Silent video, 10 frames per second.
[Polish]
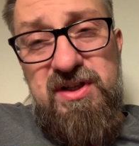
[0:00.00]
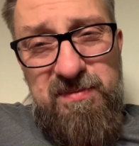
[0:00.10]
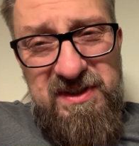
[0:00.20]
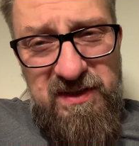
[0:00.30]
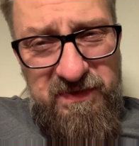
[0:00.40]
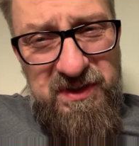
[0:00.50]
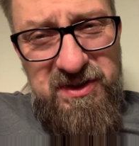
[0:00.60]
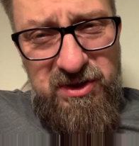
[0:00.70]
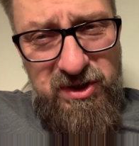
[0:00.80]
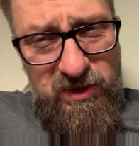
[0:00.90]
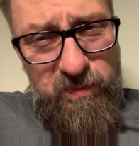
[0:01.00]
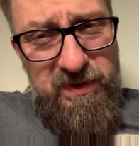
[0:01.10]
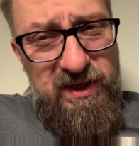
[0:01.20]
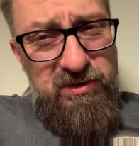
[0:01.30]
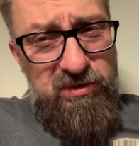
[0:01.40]
jakby z definicji się nie
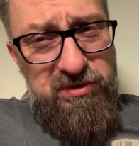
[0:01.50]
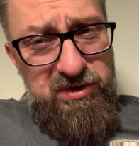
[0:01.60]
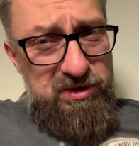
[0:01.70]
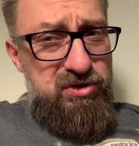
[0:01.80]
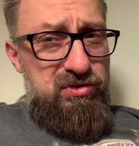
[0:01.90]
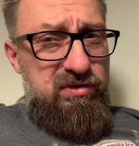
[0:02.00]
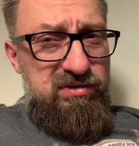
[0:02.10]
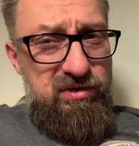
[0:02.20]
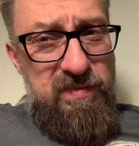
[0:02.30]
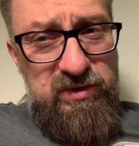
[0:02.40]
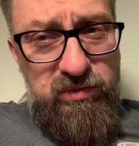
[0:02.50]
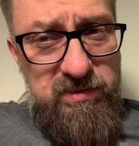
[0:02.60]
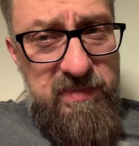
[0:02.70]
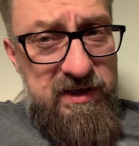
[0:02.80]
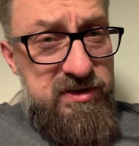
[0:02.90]
opiera doktryny, czy dogmatu tym
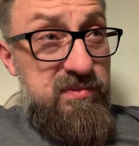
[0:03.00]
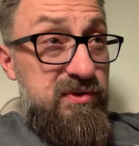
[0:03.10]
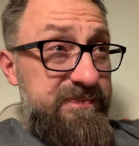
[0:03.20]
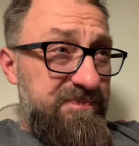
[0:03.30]
bardziej, bo